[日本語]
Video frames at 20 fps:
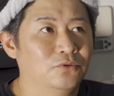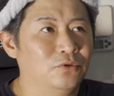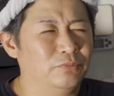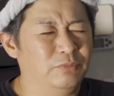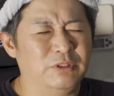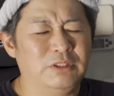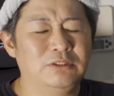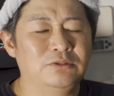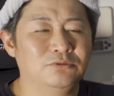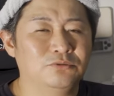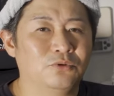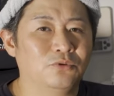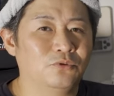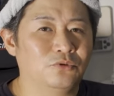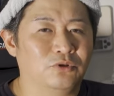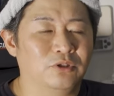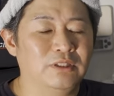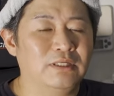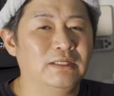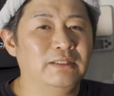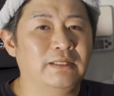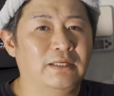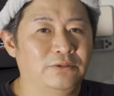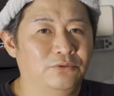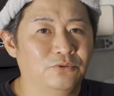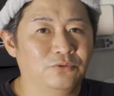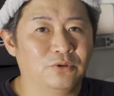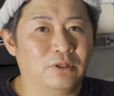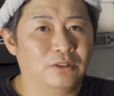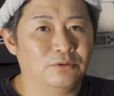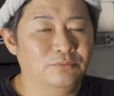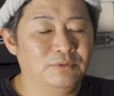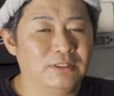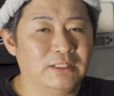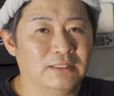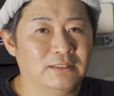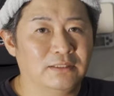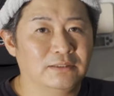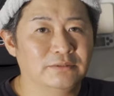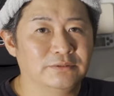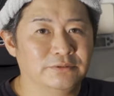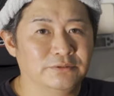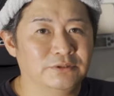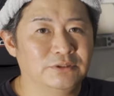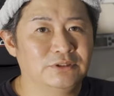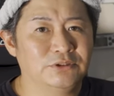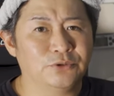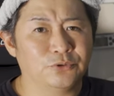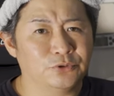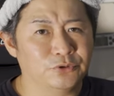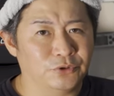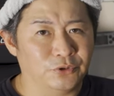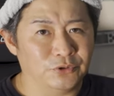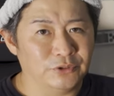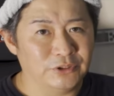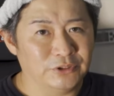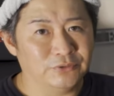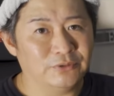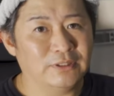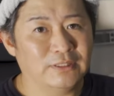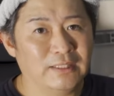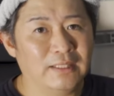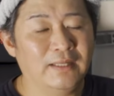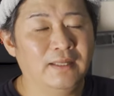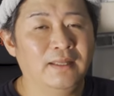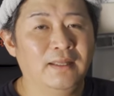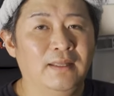これもいるとこといらないとこあるみたいなんです。市町村によってね。